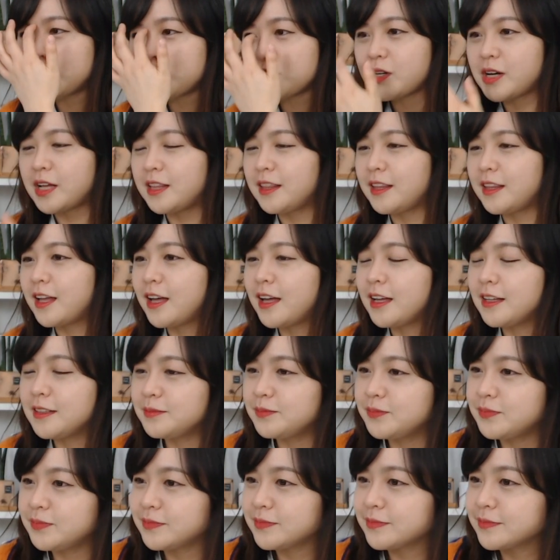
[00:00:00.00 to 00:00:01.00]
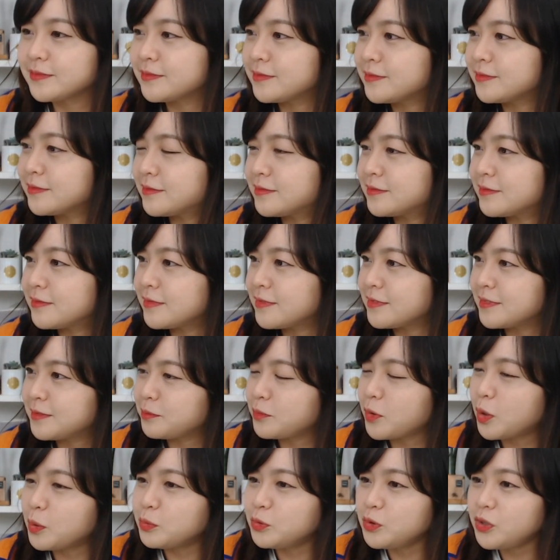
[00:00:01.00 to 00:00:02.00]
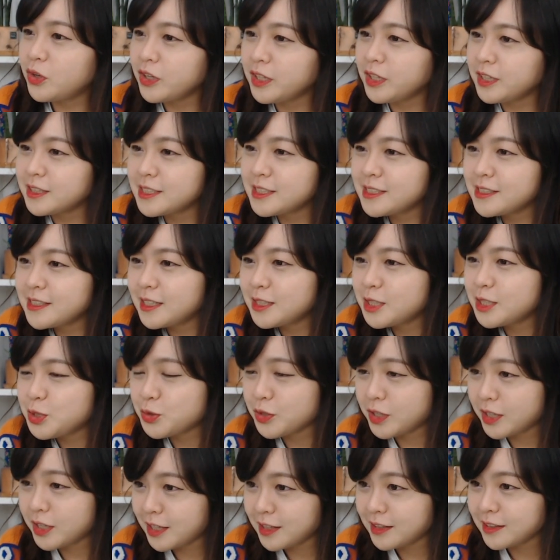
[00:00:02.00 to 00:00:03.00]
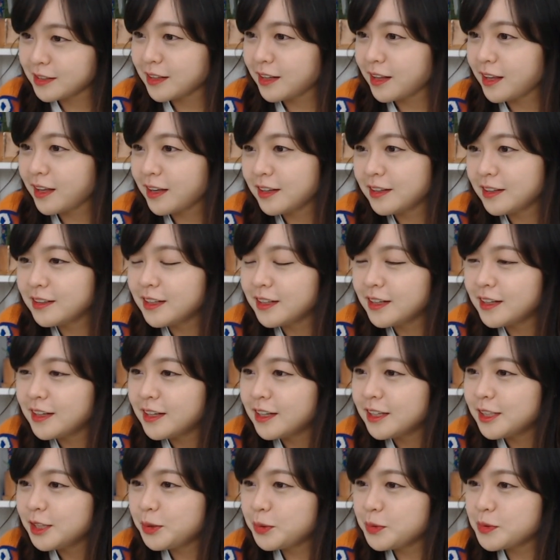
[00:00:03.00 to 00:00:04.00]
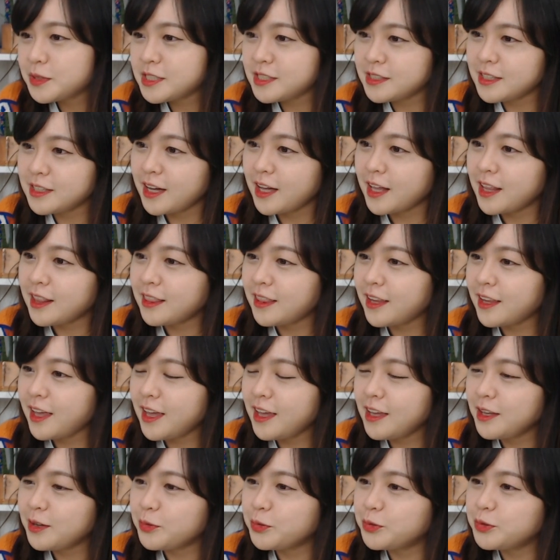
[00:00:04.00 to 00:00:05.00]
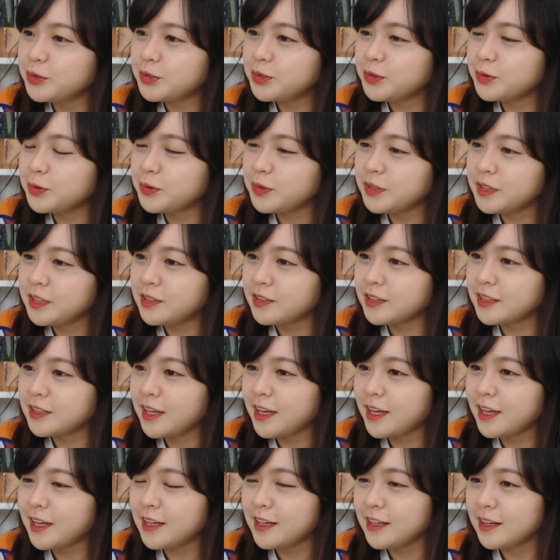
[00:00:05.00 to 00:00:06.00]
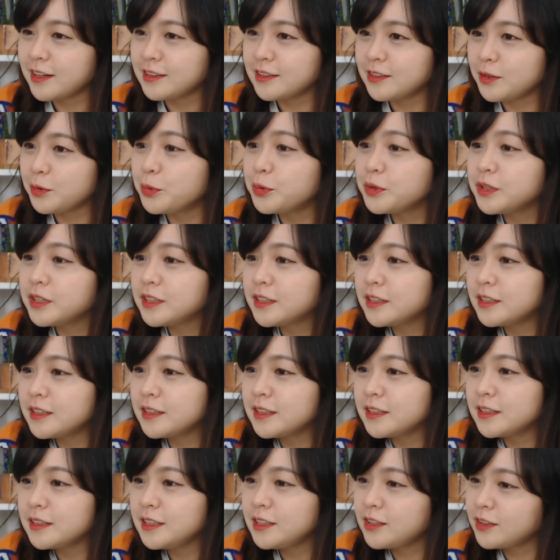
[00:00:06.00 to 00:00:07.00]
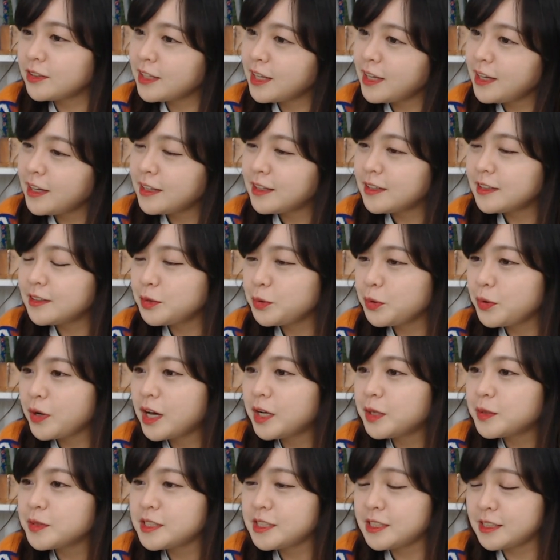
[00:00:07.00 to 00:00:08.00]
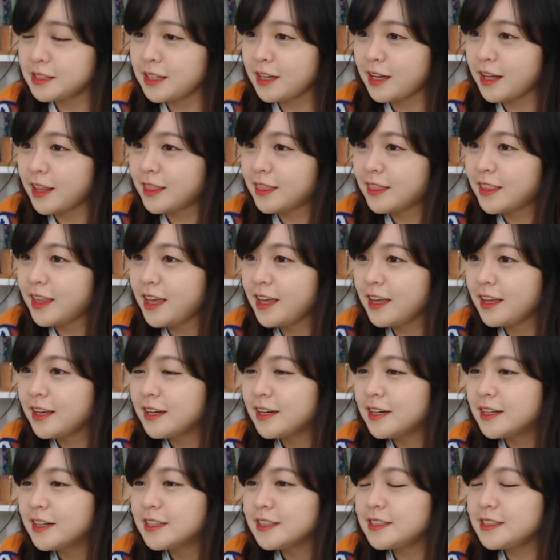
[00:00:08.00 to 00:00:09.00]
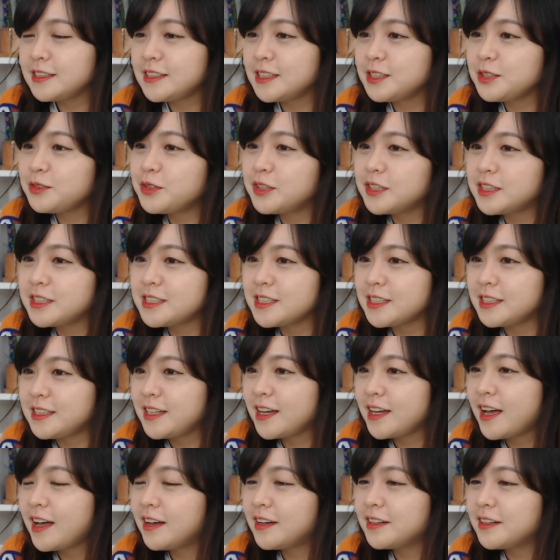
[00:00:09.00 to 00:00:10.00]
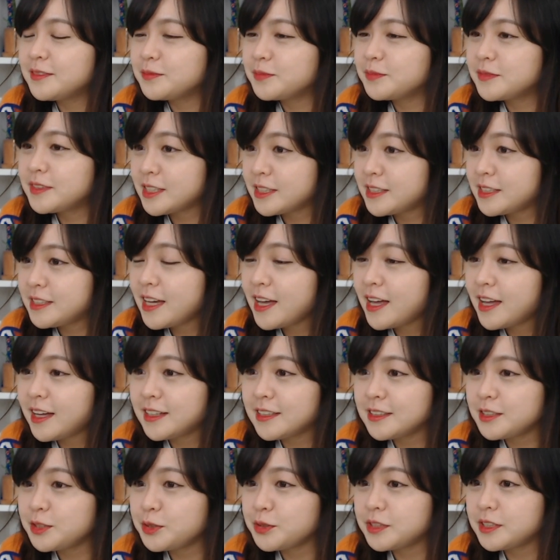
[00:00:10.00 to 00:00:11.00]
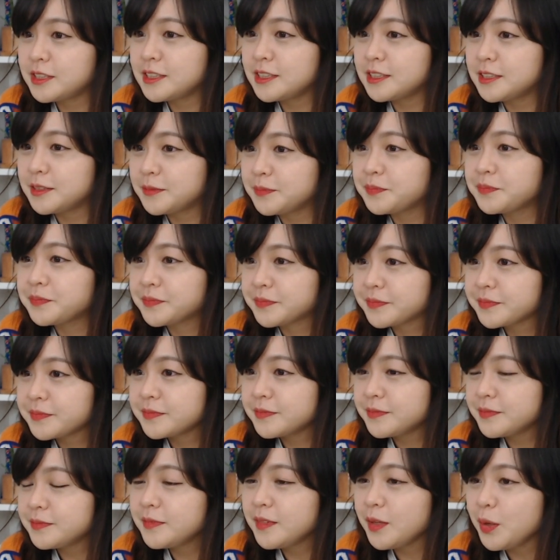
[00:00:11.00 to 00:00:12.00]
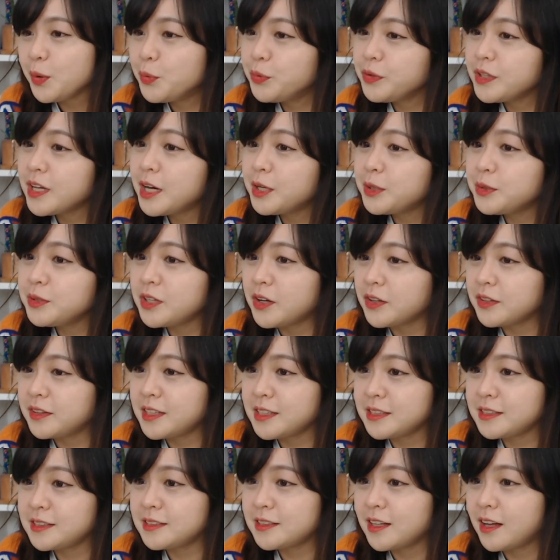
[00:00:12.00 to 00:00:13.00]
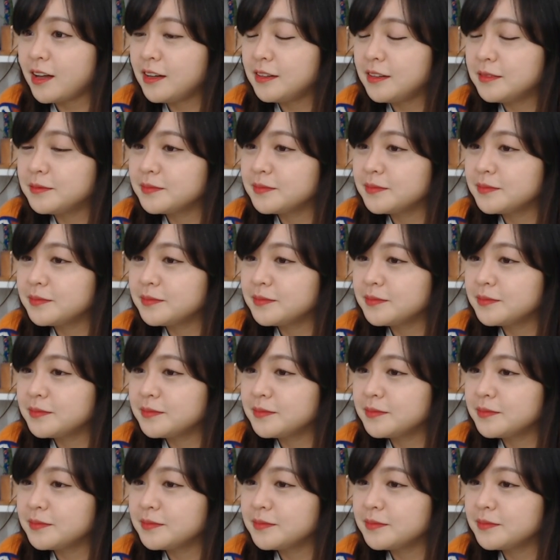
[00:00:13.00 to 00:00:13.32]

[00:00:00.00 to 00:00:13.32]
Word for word: 간다. 머물러 있는 시간인 줄 알았는데 또 지나갔네. 오늘도 이렇게 오늘 이렇게 또 하루 지나갔네. 찐텐꾸어는 怎样?怎样就是 오늘 하루는 어땠어?